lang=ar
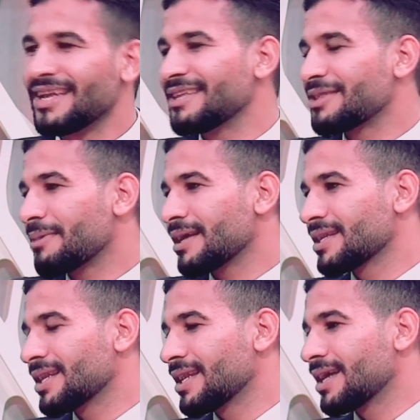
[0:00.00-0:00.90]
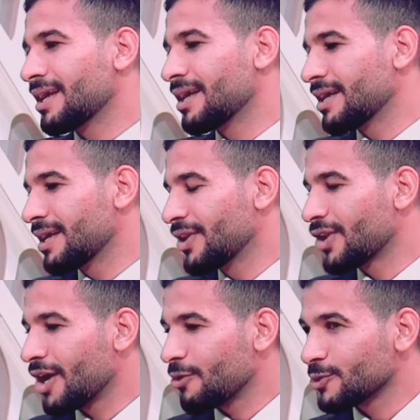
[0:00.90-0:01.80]
ان طبعا
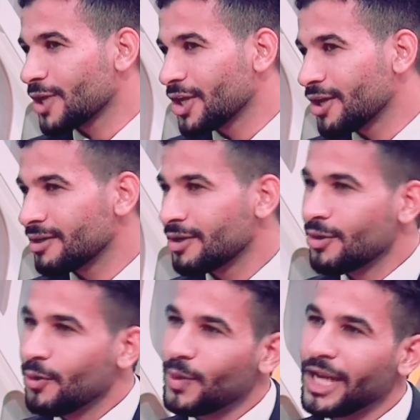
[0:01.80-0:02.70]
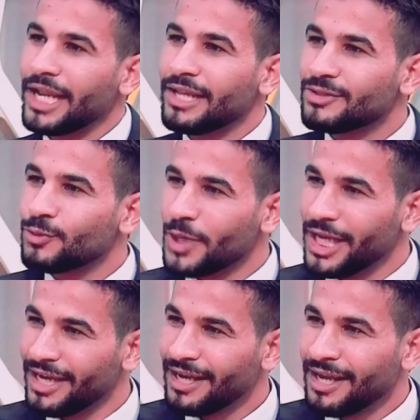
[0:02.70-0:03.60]
النهار قصير والليل
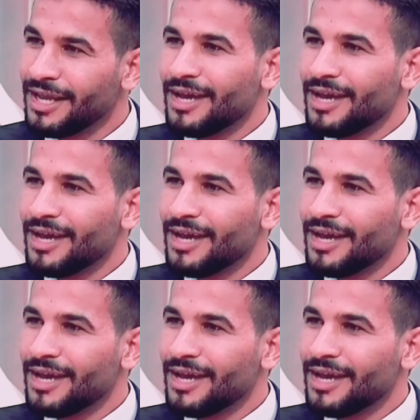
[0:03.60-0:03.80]
طويل